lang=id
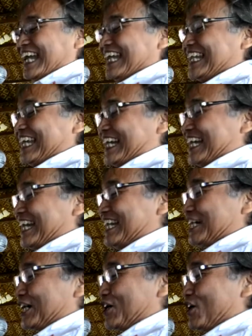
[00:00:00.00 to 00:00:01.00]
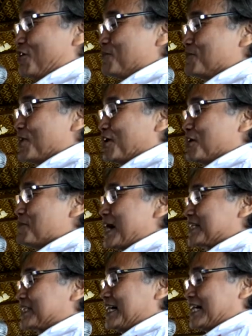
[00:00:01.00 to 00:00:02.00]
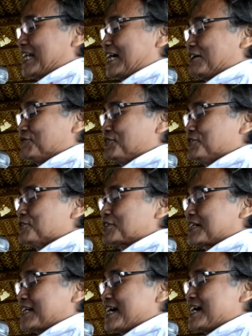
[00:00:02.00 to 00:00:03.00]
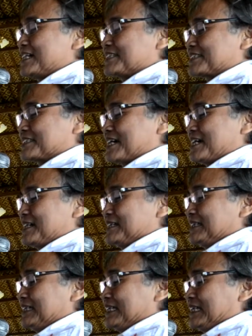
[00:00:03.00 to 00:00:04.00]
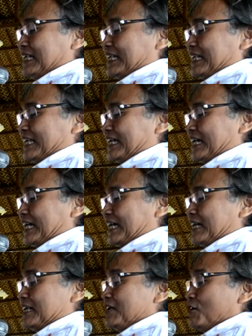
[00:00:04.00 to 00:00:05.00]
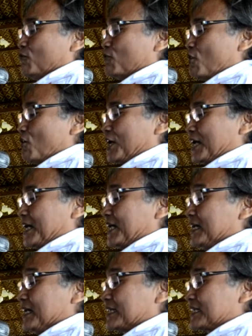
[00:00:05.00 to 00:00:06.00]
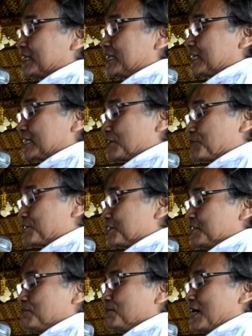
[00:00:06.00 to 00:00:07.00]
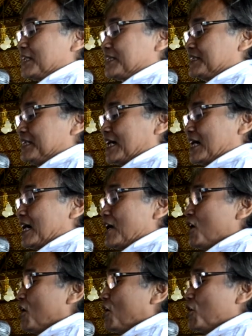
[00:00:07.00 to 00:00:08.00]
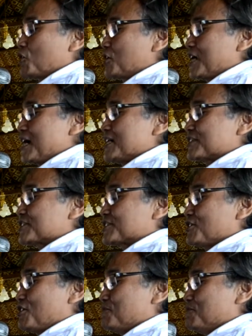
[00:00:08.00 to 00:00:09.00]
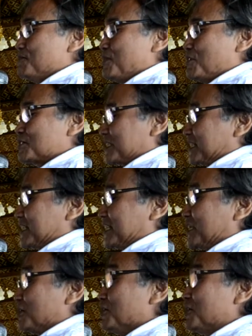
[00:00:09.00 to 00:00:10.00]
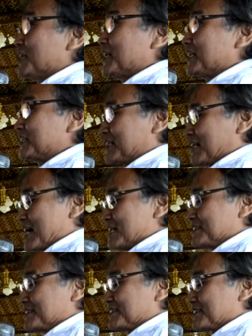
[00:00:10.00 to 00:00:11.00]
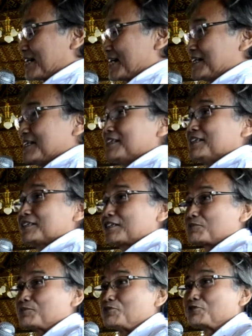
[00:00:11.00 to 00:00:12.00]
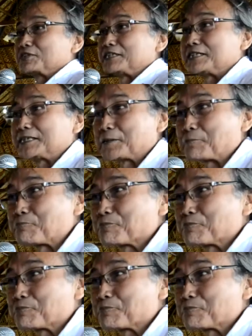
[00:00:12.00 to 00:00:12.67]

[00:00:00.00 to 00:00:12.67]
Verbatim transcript: liren nang gombong madang lauk raca ningen wonge tetep semadya ora sombong seneng golek kanca terbukti